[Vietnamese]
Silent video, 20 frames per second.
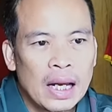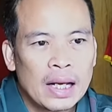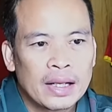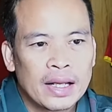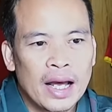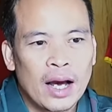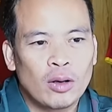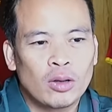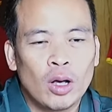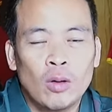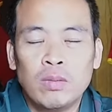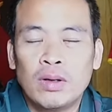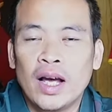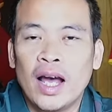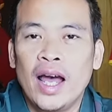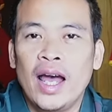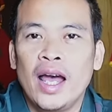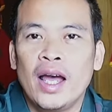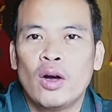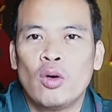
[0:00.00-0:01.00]
Theo thống
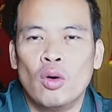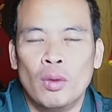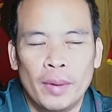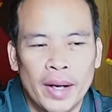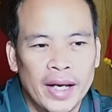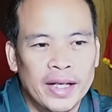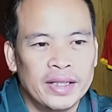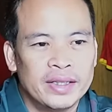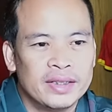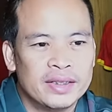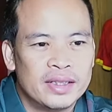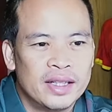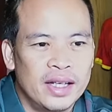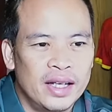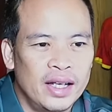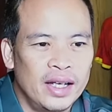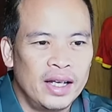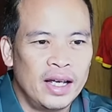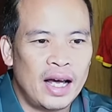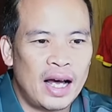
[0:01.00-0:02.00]
kê của mình
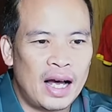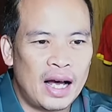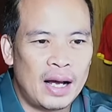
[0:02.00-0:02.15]
thì